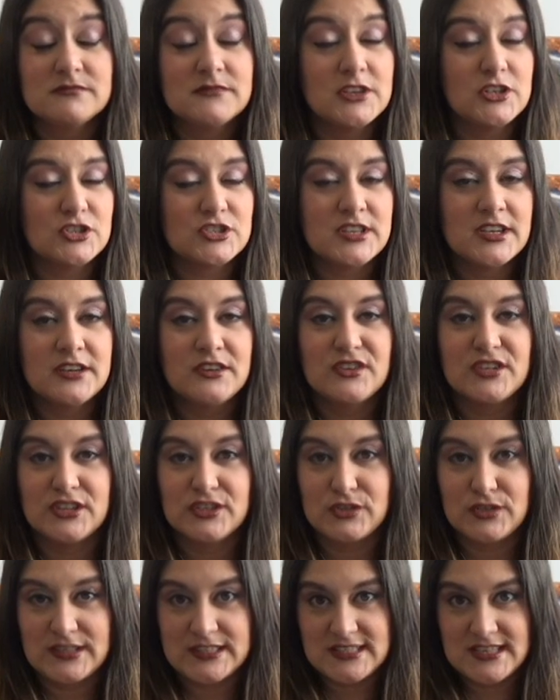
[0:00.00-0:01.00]
los tengo de
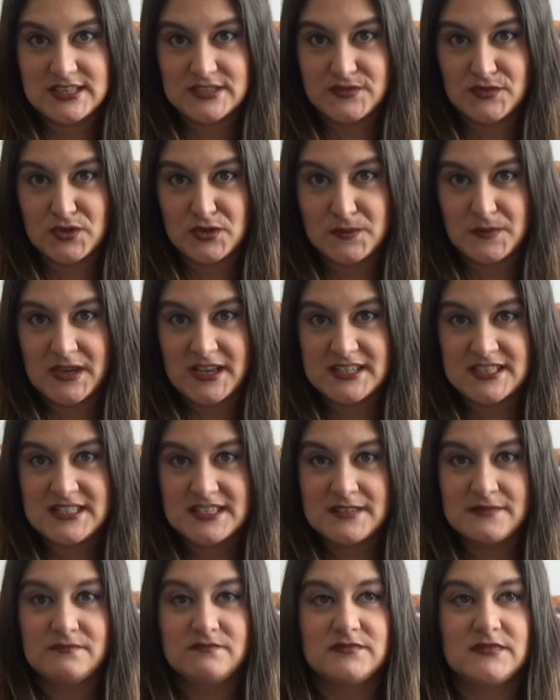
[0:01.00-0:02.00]
todas las formas,